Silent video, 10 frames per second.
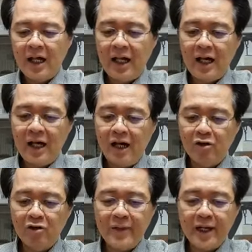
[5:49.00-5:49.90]
uh,
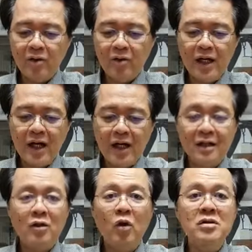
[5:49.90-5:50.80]
kung meron
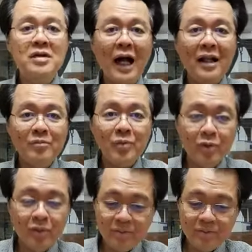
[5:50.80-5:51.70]
kang old
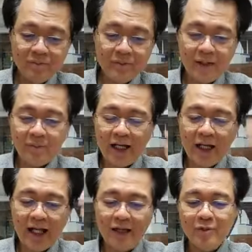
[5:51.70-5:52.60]
album na
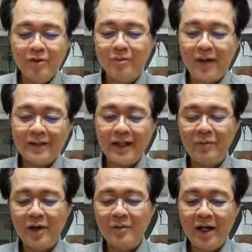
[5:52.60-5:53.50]
maalala mo nung
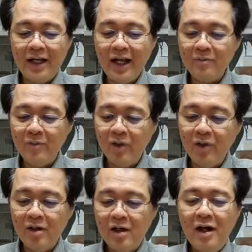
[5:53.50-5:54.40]
bata pa yung mga anak
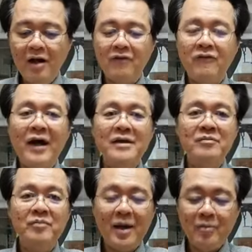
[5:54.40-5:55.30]
mo,
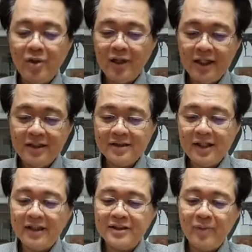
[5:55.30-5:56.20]
fond memories,
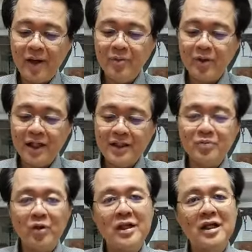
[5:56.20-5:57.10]
nice
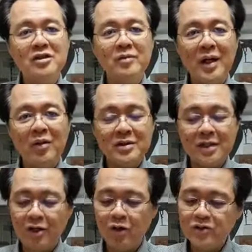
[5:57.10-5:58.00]
memories, pwede ka tumawag
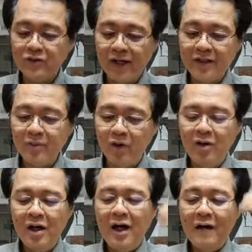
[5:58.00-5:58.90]
sa close friend mo
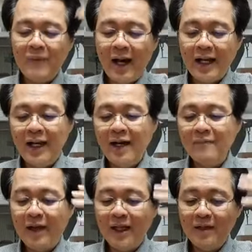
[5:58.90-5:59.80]
para
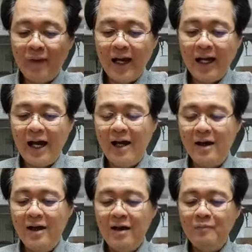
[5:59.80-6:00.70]
lang malibang ka.
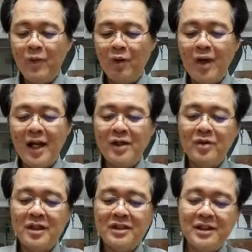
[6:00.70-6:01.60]
Mawala
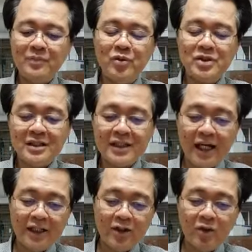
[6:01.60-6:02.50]
yung isip mo sa
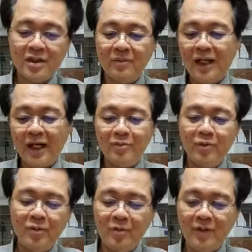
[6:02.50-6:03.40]
sakit o malaki
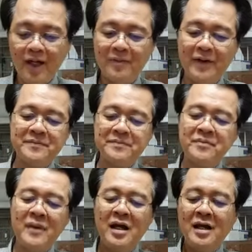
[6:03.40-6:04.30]
mong problema.
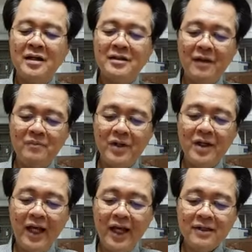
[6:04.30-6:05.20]

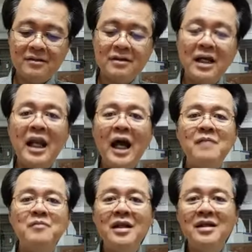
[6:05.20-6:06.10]
Number eight,
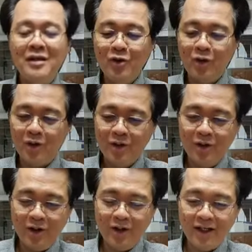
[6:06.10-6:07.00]
kailangan maligo.
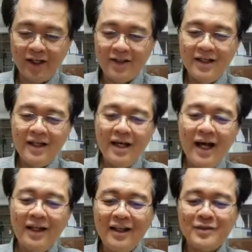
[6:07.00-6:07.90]
Okay?
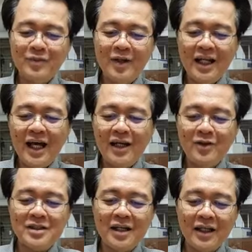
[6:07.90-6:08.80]
Unless malala
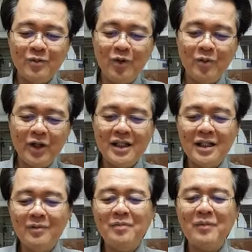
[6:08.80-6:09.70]
yung sakit mo, pwede
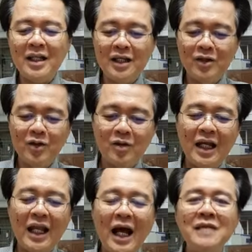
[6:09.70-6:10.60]
naman maligo.
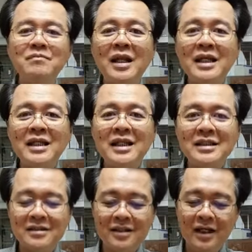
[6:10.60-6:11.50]
Kailangan
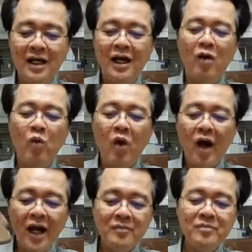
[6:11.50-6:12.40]
malinis.
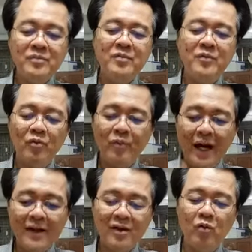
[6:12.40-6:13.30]
Warm
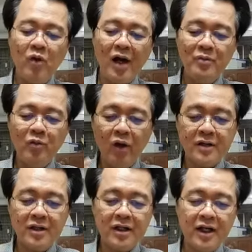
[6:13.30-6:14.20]
bath, warm
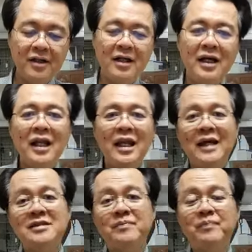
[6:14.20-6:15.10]
water,
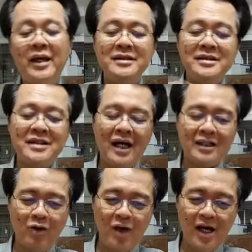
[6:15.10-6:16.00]
less pain sa
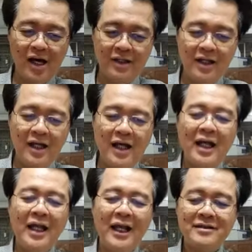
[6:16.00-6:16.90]
katawan
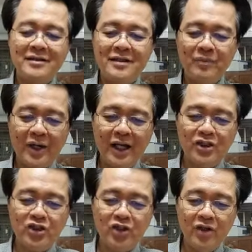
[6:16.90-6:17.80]
less
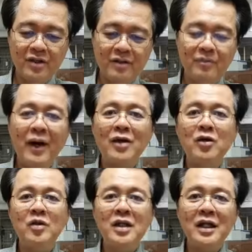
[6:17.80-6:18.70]
depression.
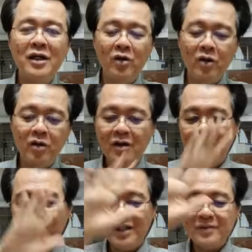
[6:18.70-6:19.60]
Bagong ligo,
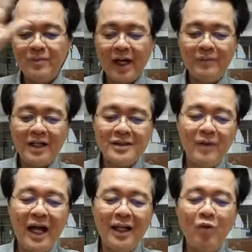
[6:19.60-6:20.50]
mas mag, mas
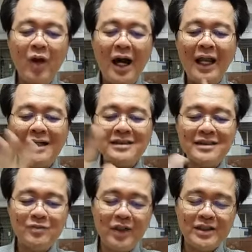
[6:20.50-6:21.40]

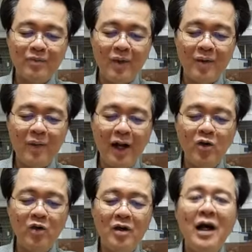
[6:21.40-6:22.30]
maaliwalas, mas
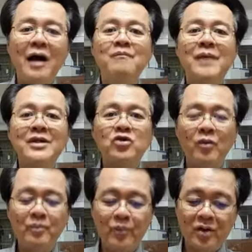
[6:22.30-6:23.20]
mabango, mas
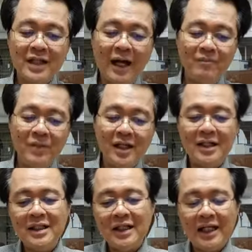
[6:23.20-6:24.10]

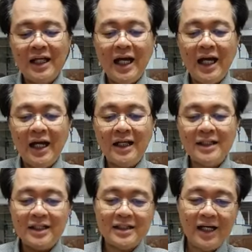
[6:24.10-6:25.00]
komportable, hindi ka
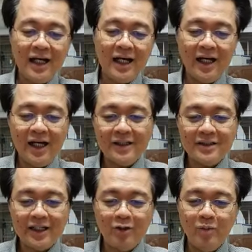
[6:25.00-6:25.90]
nangangati sa
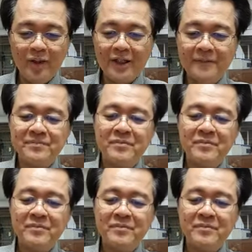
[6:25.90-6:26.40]
sa dumi.